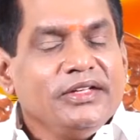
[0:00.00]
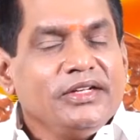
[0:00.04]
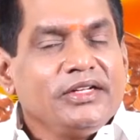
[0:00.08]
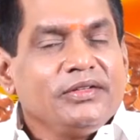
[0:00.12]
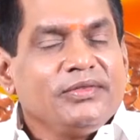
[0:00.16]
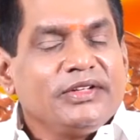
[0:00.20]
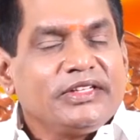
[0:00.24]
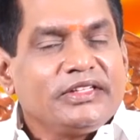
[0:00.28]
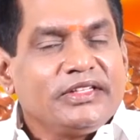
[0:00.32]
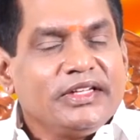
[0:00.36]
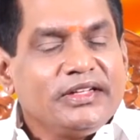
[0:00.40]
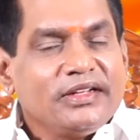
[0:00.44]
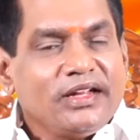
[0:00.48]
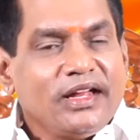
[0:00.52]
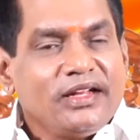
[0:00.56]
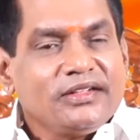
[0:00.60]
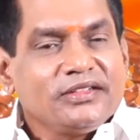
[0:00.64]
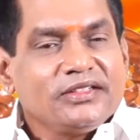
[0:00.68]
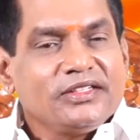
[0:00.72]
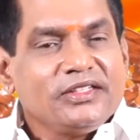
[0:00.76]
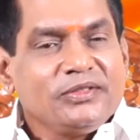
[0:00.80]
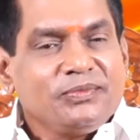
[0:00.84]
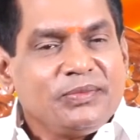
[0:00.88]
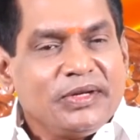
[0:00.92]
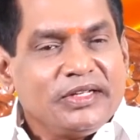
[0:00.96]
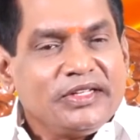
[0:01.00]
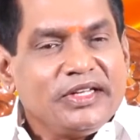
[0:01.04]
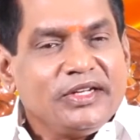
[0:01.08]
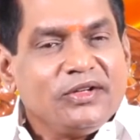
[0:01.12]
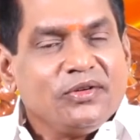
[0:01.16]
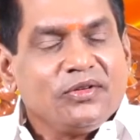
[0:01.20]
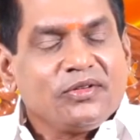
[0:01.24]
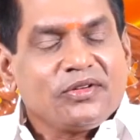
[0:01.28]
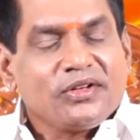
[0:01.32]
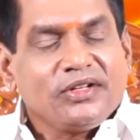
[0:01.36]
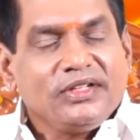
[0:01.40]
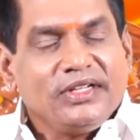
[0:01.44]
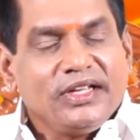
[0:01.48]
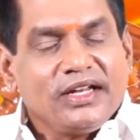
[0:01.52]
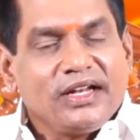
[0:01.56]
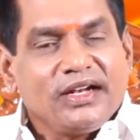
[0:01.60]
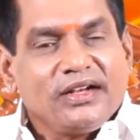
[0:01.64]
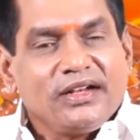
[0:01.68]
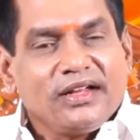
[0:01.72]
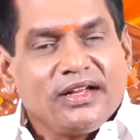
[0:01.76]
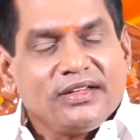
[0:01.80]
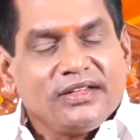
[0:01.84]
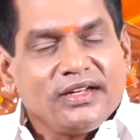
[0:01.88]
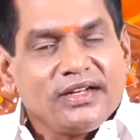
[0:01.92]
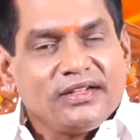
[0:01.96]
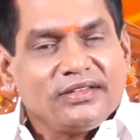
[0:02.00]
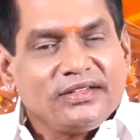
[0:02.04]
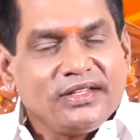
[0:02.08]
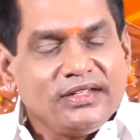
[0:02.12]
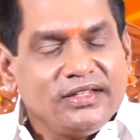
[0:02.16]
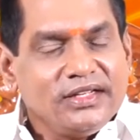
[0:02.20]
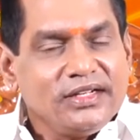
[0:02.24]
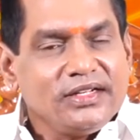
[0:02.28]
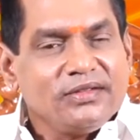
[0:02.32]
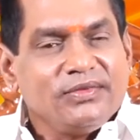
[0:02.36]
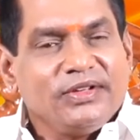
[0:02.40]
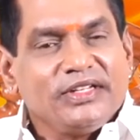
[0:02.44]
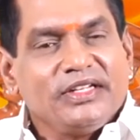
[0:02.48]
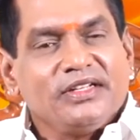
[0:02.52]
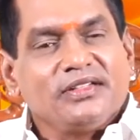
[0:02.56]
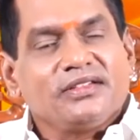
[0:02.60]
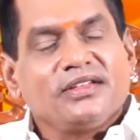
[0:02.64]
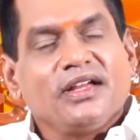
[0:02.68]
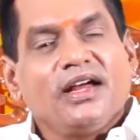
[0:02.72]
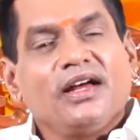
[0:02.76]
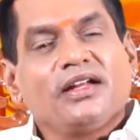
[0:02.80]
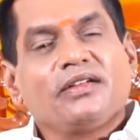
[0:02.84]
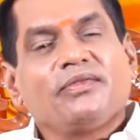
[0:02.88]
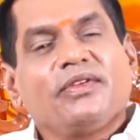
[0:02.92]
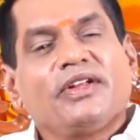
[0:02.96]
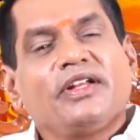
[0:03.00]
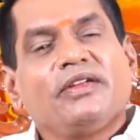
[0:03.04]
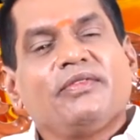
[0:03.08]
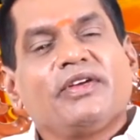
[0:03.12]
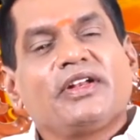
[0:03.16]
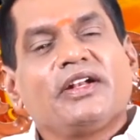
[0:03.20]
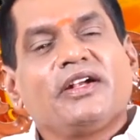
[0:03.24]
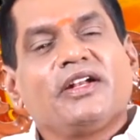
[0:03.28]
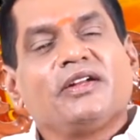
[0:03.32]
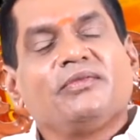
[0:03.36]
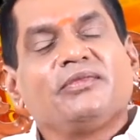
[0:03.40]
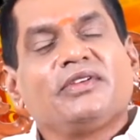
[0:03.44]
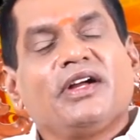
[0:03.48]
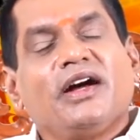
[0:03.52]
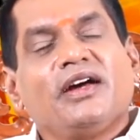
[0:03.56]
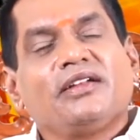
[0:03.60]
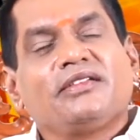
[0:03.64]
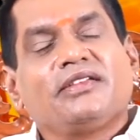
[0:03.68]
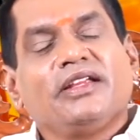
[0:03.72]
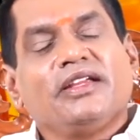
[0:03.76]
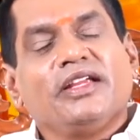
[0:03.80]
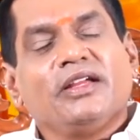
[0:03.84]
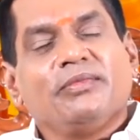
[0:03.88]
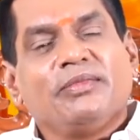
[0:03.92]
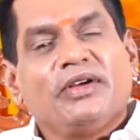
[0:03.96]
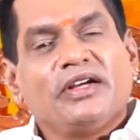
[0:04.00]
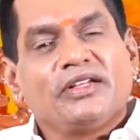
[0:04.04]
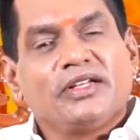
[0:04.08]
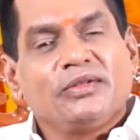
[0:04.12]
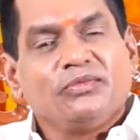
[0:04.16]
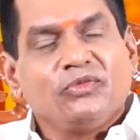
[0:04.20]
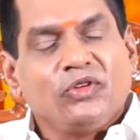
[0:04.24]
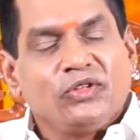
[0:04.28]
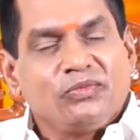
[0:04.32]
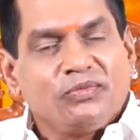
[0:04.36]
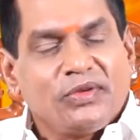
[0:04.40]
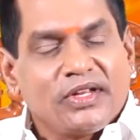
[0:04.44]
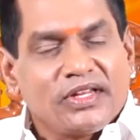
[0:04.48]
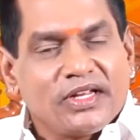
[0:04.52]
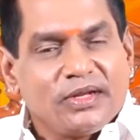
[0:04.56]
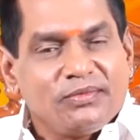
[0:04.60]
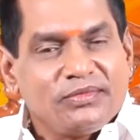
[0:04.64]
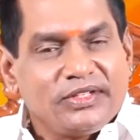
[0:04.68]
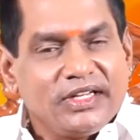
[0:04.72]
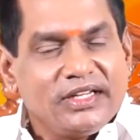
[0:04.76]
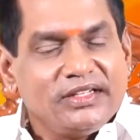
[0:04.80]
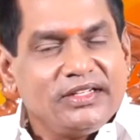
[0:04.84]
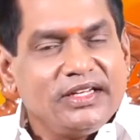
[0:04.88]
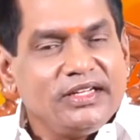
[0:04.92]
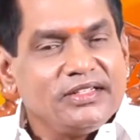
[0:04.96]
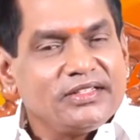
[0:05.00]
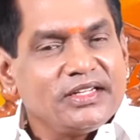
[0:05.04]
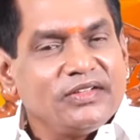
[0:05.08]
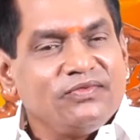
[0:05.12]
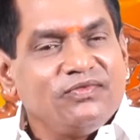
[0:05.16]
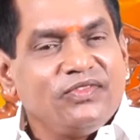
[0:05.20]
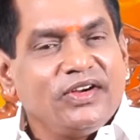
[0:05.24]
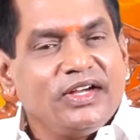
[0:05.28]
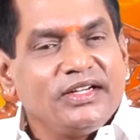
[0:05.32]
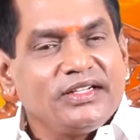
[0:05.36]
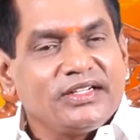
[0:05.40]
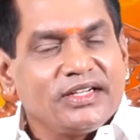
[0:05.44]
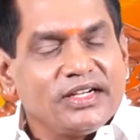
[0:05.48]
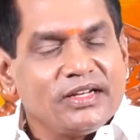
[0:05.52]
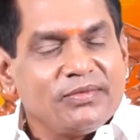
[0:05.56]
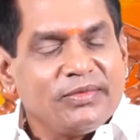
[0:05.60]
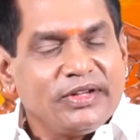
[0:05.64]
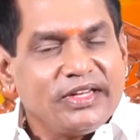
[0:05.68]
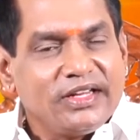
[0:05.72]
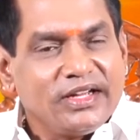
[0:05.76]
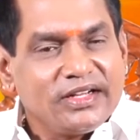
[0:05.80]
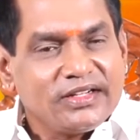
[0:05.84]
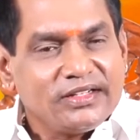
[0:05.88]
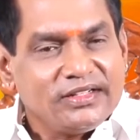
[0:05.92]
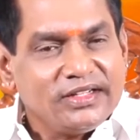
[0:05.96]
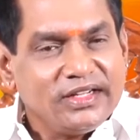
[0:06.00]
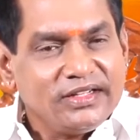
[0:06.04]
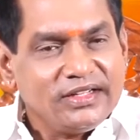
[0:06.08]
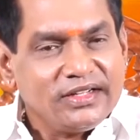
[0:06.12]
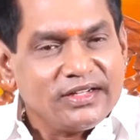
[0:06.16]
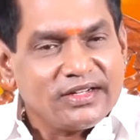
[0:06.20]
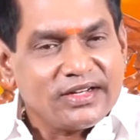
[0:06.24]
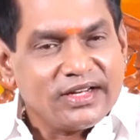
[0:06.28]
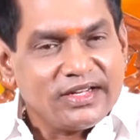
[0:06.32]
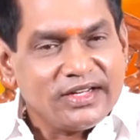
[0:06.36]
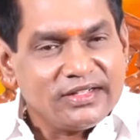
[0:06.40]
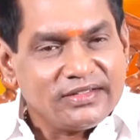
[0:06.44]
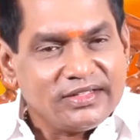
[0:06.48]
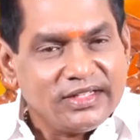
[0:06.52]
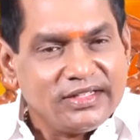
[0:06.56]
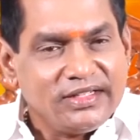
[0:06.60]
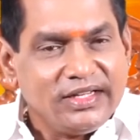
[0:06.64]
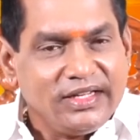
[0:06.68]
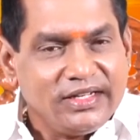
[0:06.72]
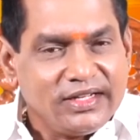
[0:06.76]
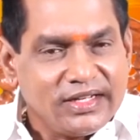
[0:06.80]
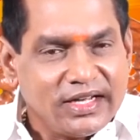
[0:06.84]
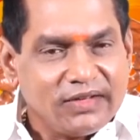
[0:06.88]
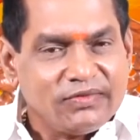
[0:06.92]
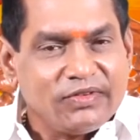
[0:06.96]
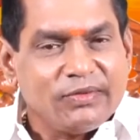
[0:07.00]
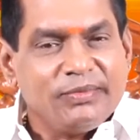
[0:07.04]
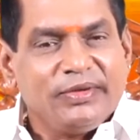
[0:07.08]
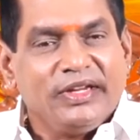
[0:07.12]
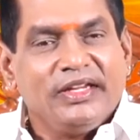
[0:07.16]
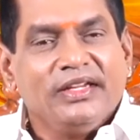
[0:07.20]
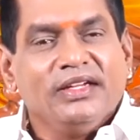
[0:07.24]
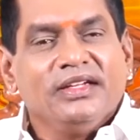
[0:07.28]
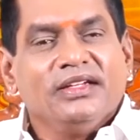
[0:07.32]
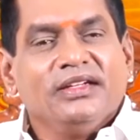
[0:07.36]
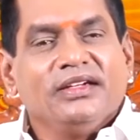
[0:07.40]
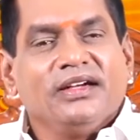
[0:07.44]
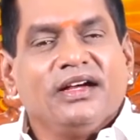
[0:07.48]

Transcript: இருபத்தி நான்கு பதினொன்று இரண்டாயிரத்தி இருபது சார்வரி வருடம் கார்த்திகை மாதம் ஒன்பதாம் தேதி செவ்வாய்க்கிழமையாகிய இன்றைய தேதி நவமி